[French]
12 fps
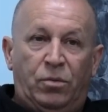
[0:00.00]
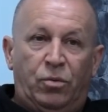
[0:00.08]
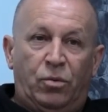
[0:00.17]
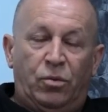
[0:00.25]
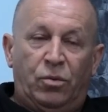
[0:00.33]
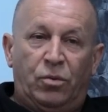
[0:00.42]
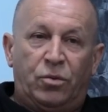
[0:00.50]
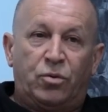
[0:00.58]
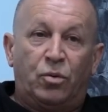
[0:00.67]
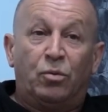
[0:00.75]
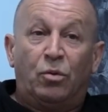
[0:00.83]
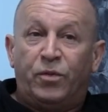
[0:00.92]
de,
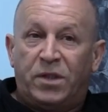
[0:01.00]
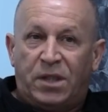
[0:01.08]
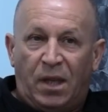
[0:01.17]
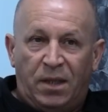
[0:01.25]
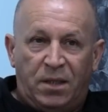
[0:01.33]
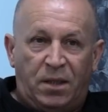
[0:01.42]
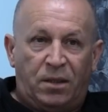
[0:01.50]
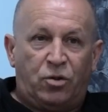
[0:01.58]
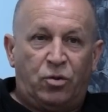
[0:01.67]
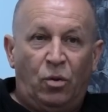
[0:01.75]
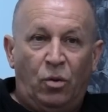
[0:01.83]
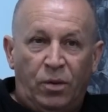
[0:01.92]
son
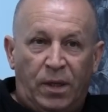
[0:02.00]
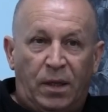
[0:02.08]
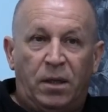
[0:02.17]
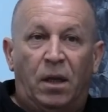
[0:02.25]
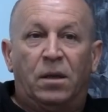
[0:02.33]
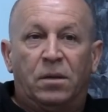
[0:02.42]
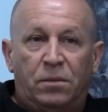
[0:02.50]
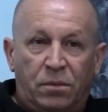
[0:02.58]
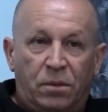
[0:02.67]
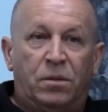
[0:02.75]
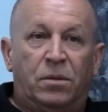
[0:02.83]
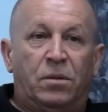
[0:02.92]
officialisation ni rien.
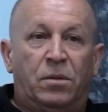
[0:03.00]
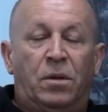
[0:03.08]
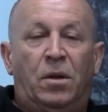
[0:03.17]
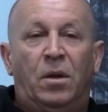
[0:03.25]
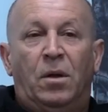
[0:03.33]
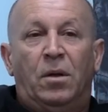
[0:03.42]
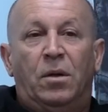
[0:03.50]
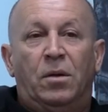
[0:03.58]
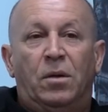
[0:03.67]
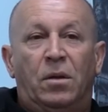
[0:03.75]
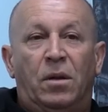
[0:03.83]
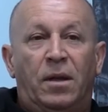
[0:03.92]
Euh,
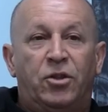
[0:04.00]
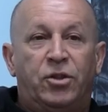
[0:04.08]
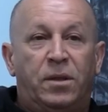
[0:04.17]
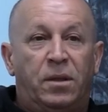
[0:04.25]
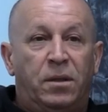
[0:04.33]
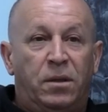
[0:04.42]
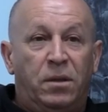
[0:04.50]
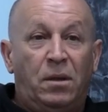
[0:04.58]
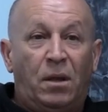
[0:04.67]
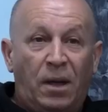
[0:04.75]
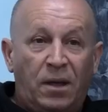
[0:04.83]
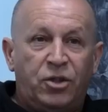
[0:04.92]
L'Algérie,
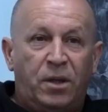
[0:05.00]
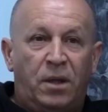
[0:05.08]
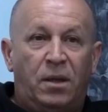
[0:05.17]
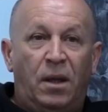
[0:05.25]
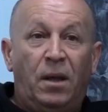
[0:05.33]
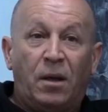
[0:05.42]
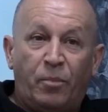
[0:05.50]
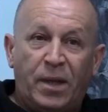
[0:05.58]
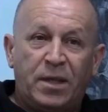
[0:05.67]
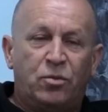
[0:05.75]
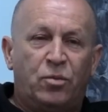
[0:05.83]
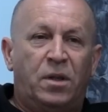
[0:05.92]
l'Algérien, la
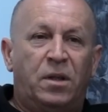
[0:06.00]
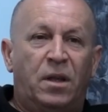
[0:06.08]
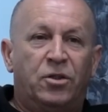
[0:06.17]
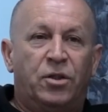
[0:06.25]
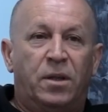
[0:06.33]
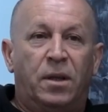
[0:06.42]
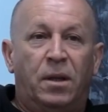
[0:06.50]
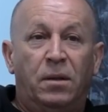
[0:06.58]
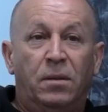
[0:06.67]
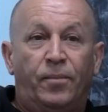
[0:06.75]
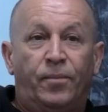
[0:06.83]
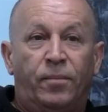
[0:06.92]
personnalité
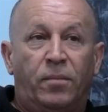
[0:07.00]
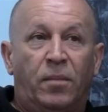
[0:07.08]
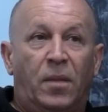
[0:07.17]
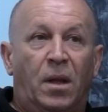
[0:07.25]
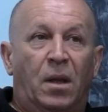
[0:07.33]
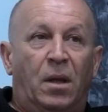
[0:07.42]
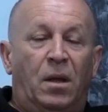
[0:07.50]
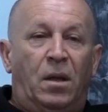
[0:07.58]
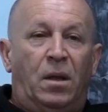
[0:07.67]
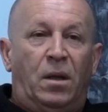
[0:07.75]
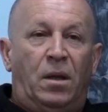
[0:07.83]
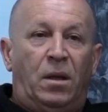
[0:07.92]
algérienne
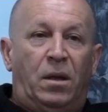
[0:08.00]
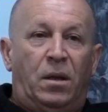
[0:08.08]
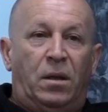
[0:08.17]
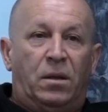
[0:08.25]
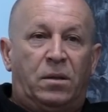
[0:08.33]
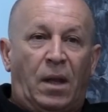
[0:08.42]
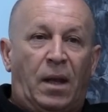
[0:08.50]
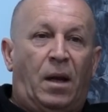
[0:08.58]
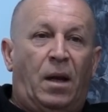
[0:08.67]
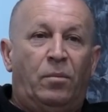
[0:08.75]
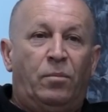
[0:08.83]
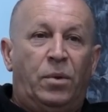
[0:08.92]
est
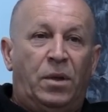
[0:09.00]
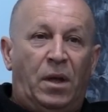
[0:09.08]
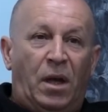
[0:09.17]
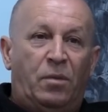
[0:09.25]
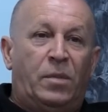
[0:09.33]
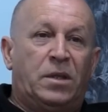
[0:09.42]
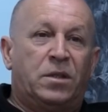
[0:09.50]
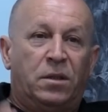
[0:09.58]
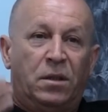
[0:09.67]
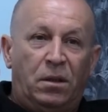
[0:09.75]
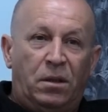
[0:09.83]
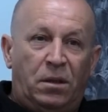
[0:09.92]
arabe, un
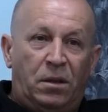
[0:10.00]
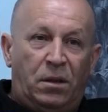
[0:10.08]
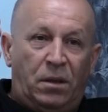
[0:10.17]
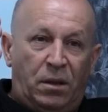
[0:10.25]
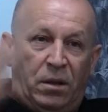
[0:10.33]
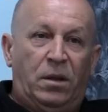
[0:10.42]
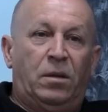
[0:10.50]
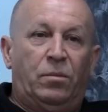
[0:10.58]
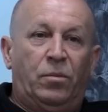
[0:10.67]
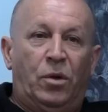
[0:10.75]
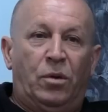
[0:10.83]
Mazir, et